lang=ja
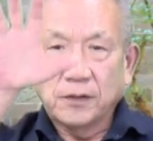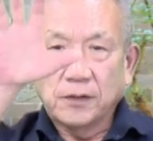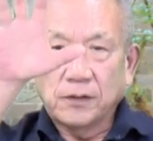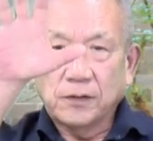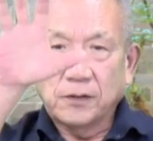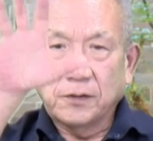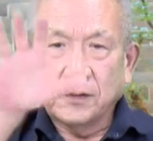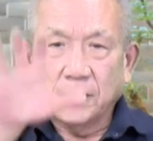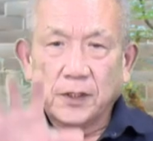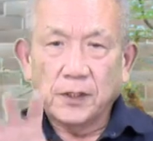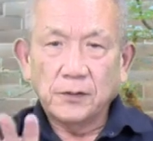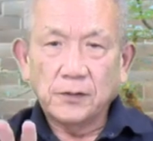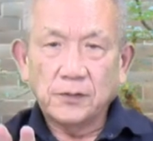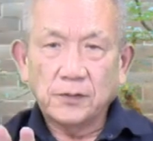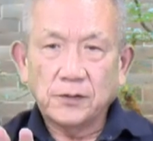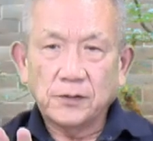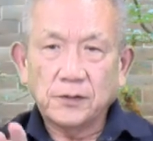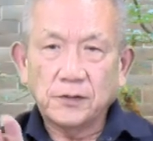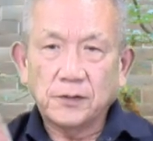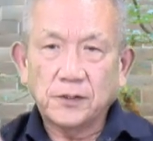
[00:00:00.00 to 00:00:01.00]
スライドを
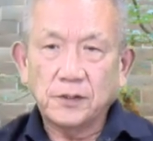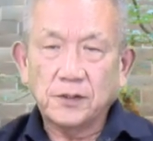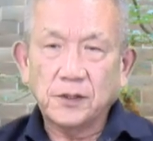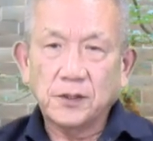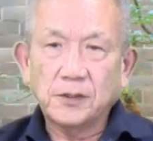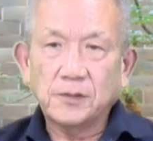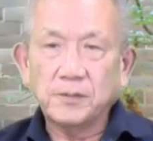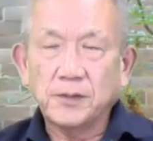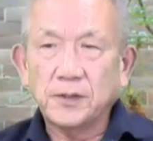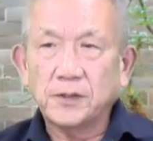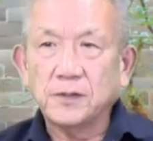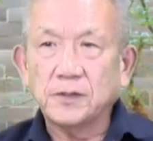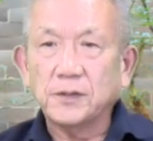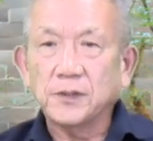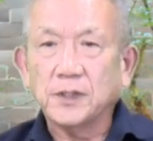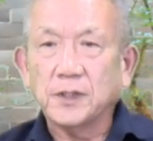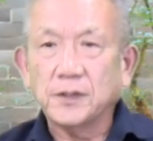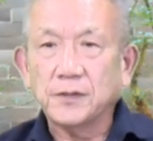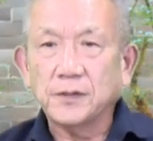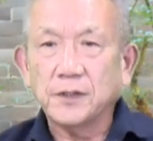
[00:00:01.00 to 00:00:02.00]
作って説明するん
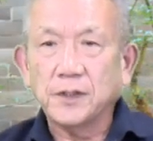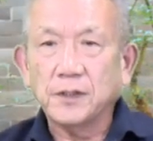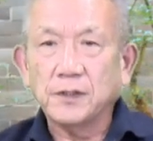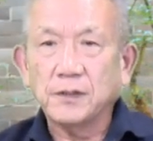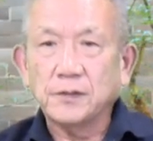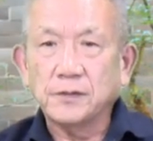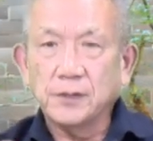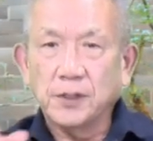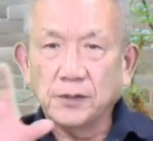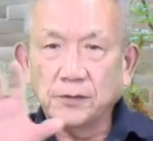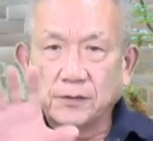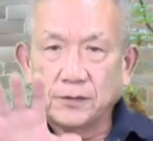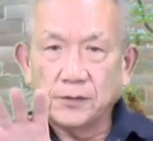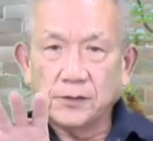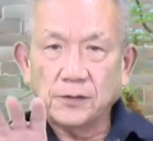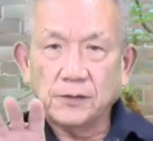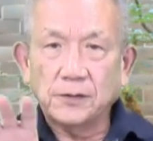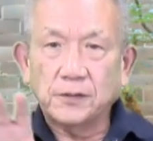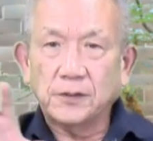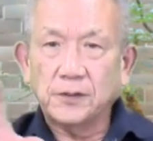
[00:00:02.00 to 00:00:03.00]
じゃなくてグラフを
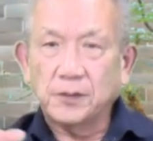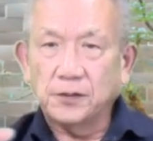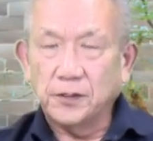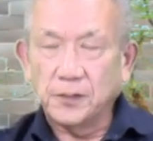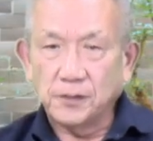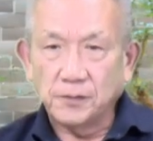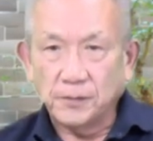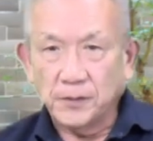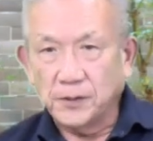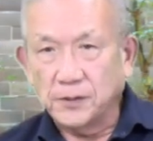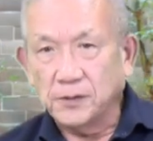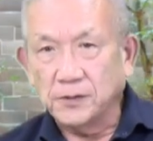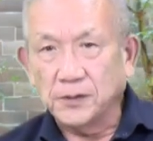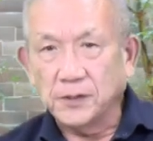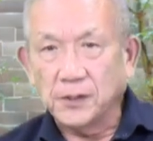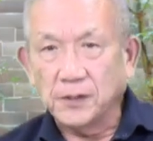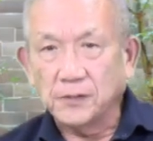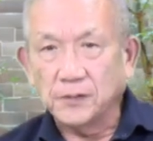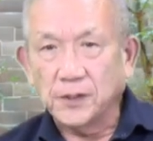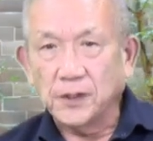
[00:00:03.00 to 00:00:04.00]
作って説明するん
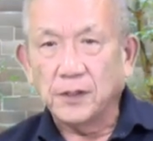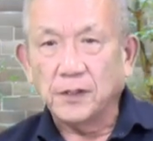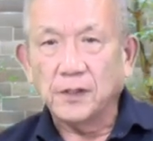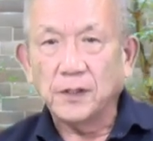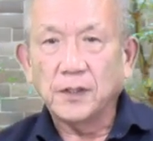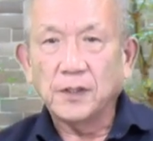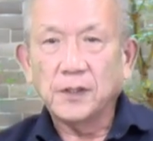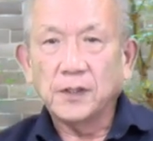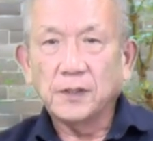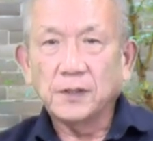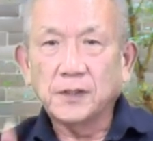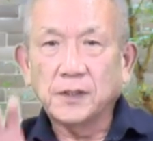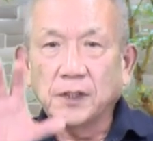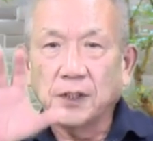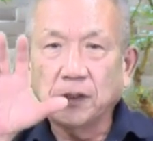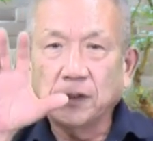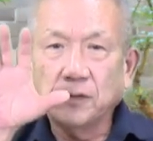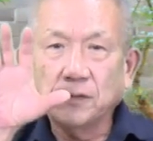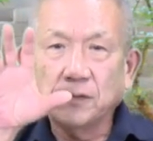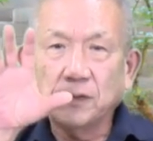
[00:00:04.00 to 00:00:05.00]
じゃなくて
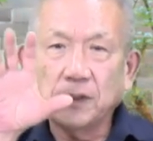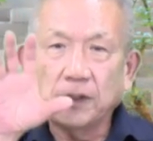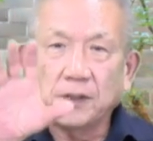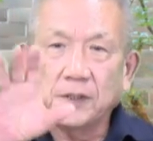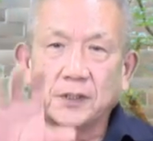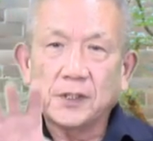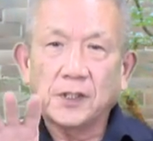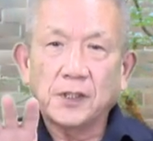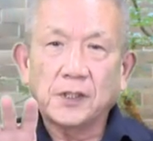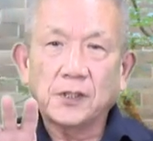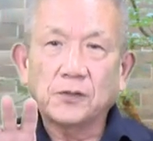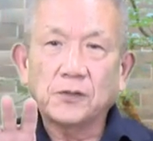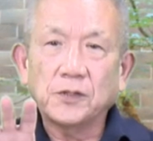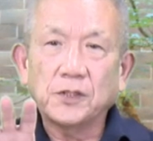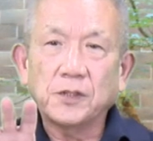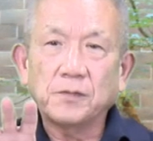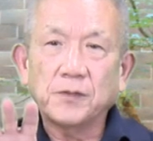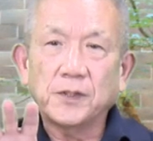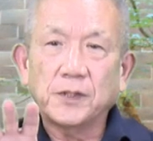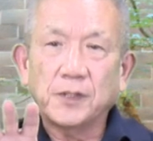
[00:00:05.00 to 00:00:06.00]
何を言いたいかを
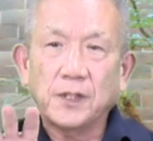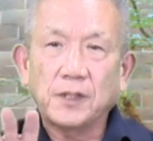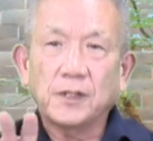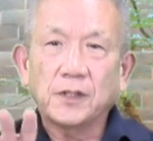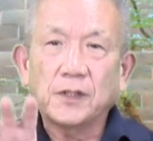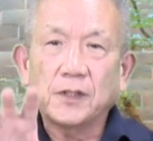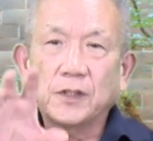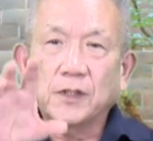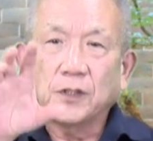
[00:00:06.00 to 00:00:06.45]
決めて